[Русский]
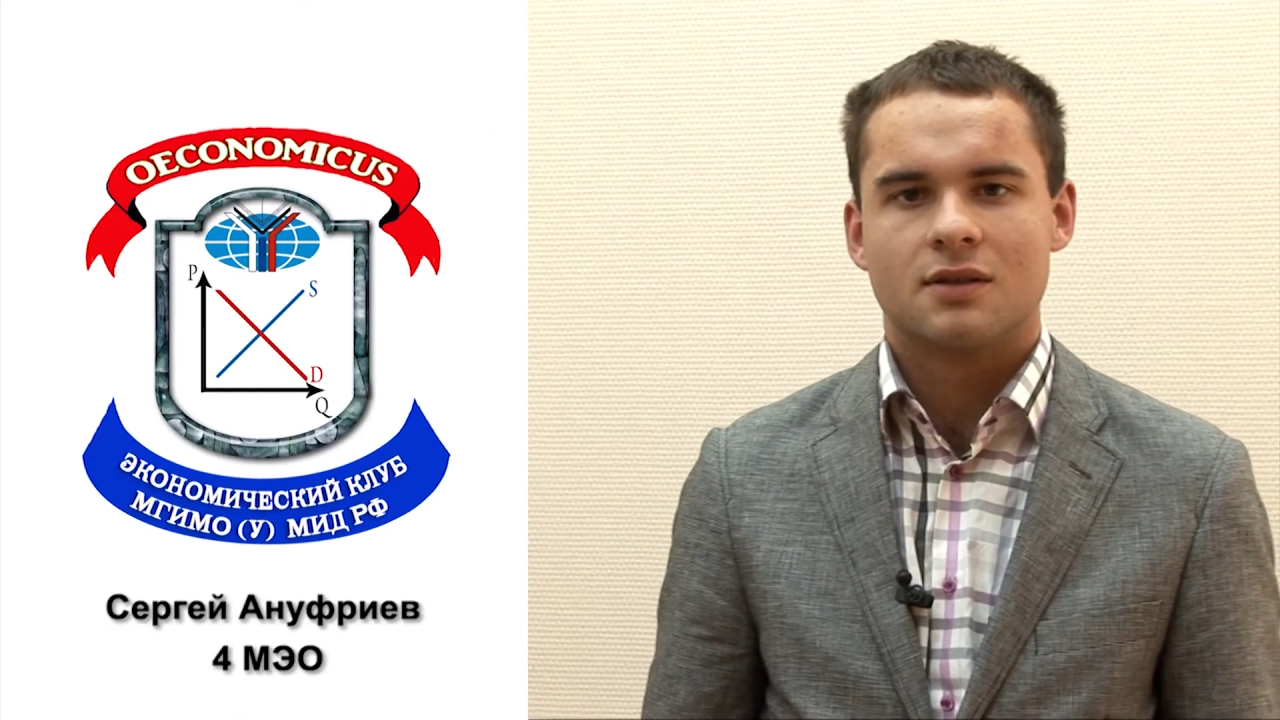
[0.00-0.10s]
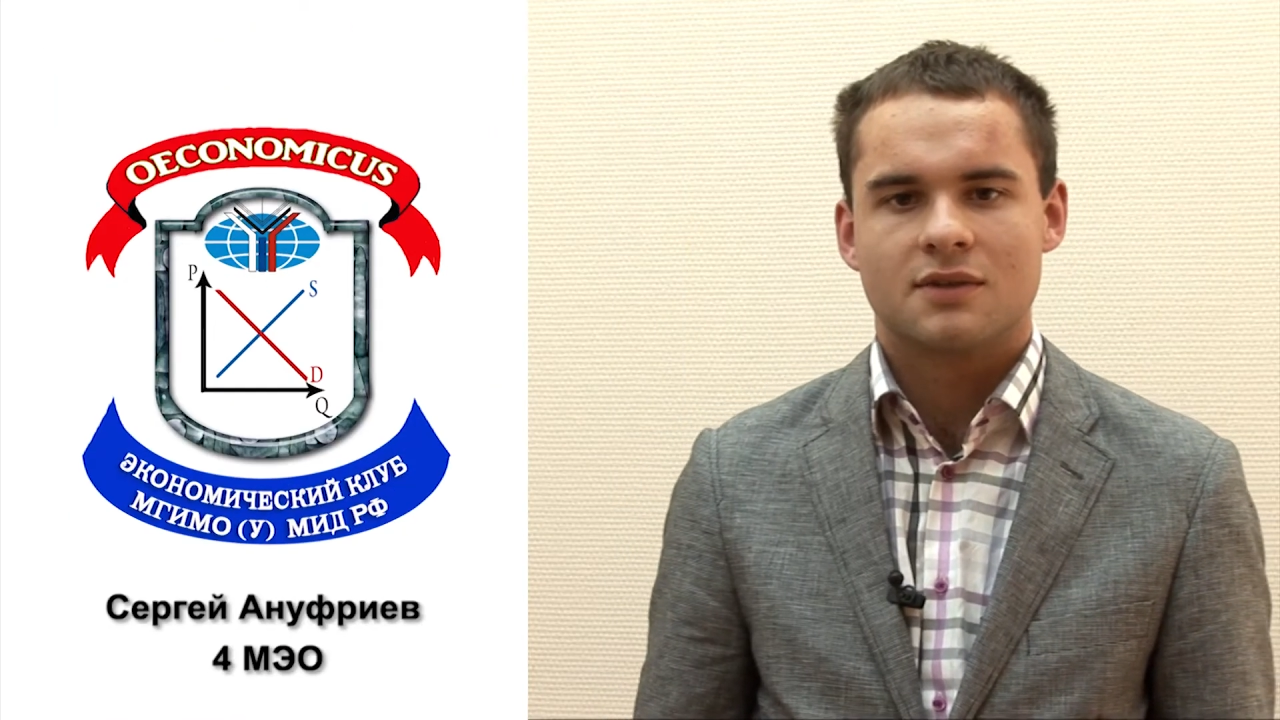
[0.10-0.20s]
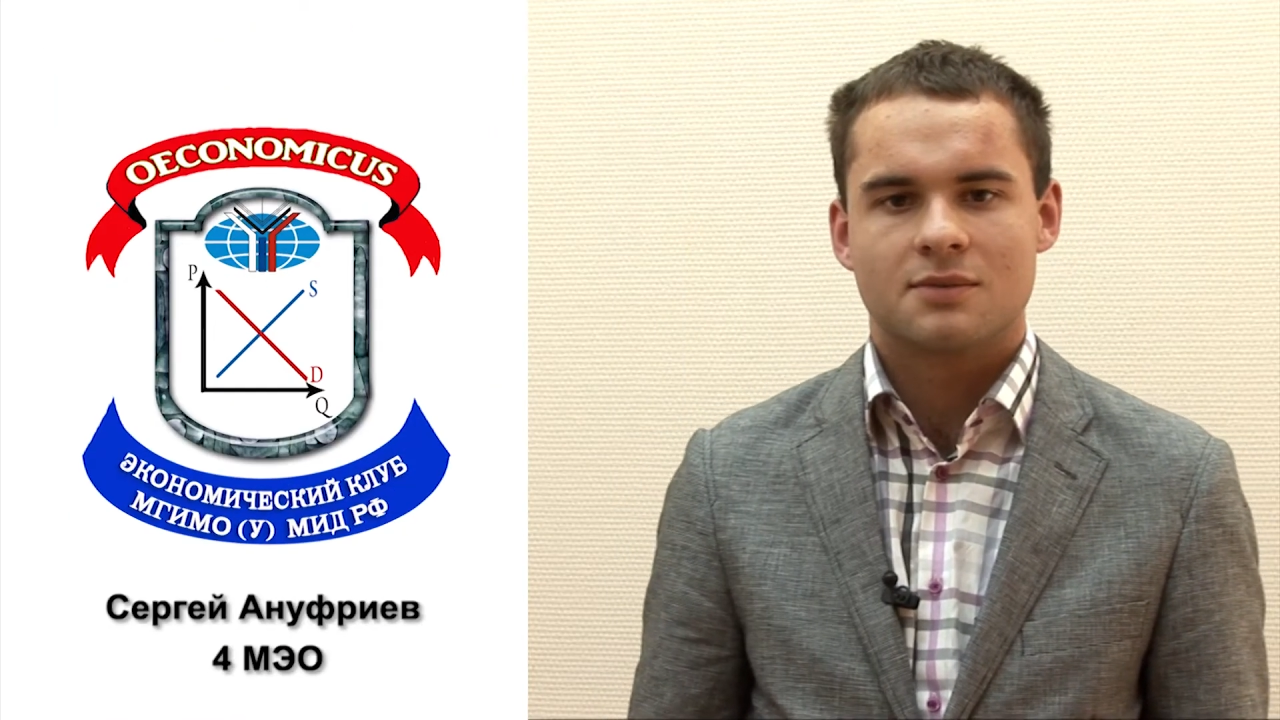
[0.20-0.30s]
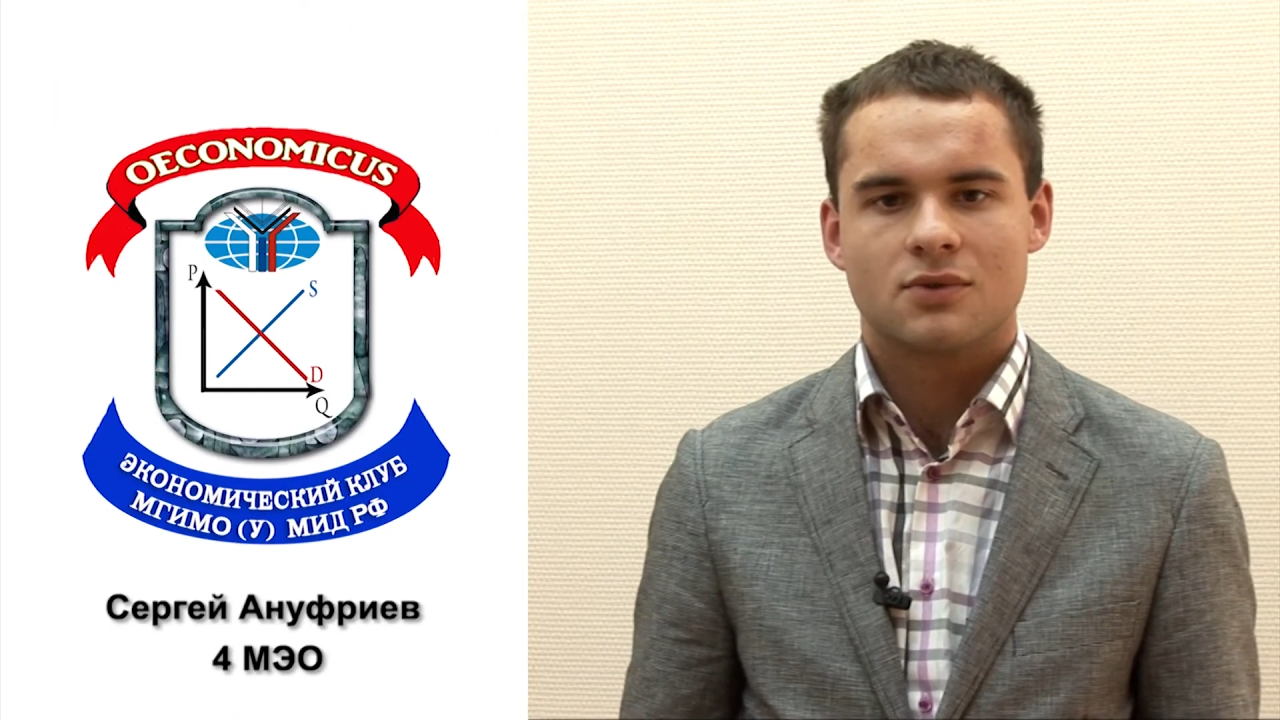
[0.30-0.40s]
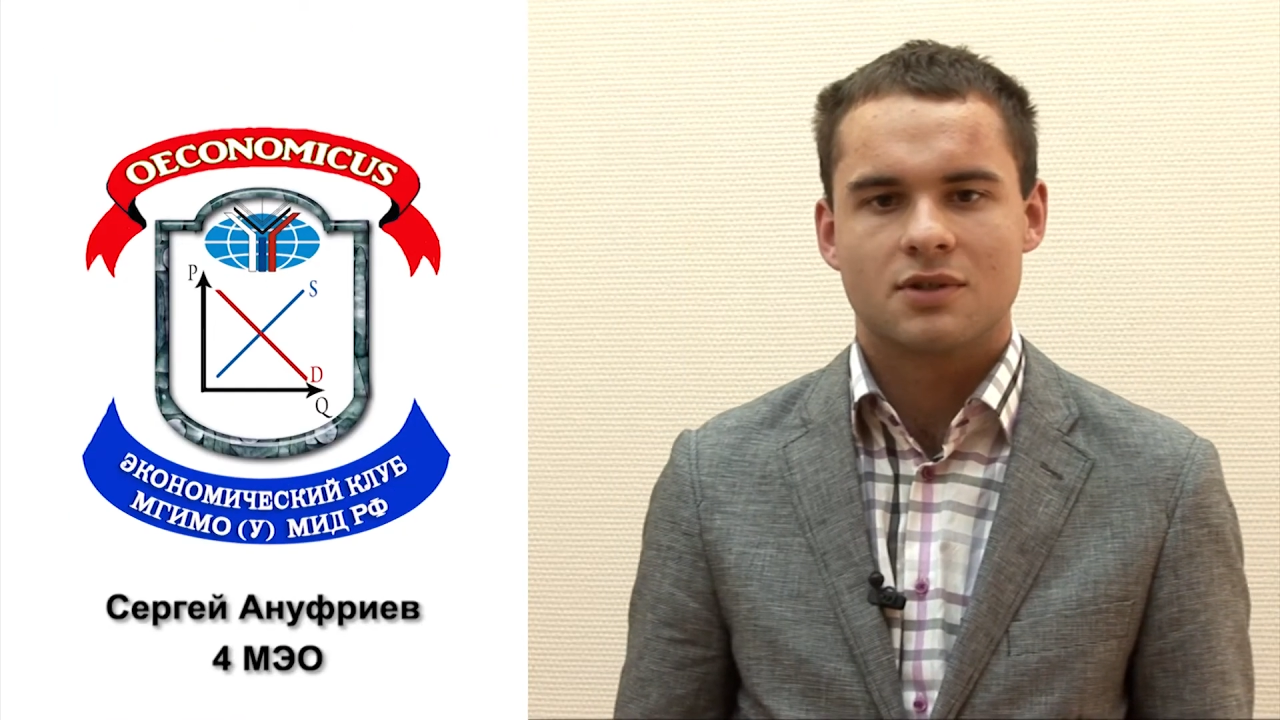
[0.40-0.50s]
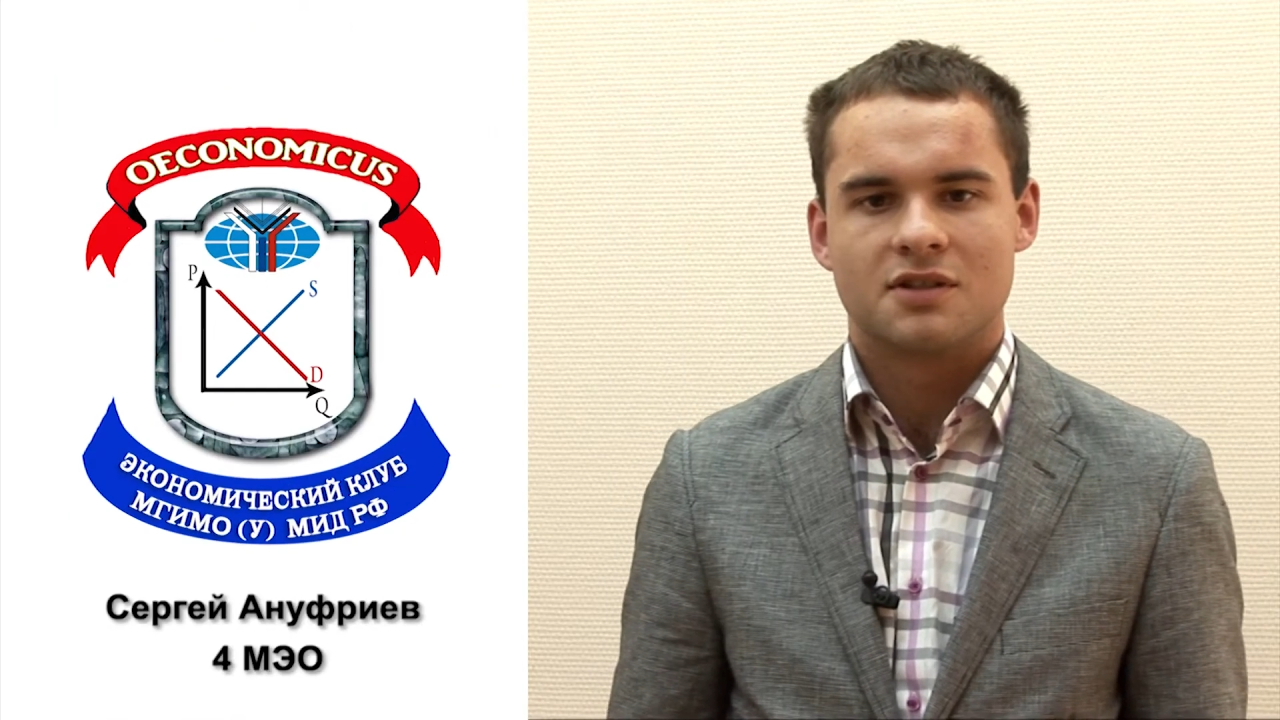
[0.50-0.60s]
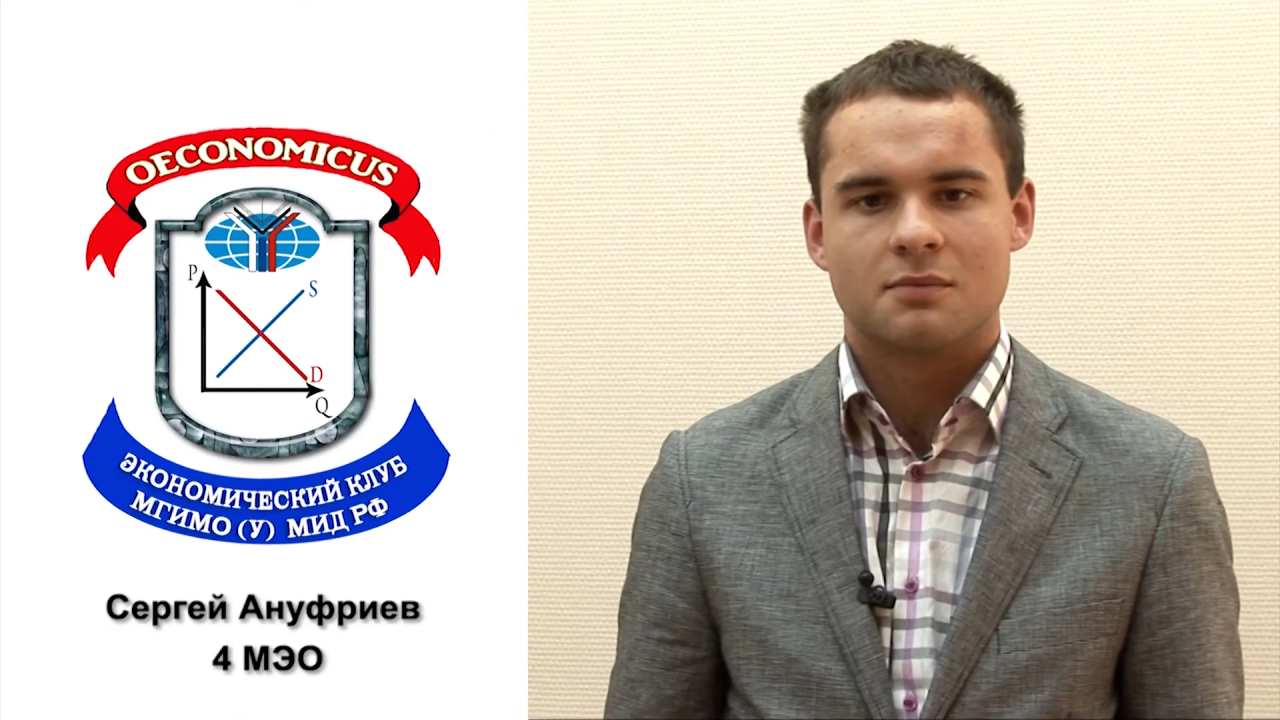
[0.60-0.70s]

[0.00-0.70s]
возможность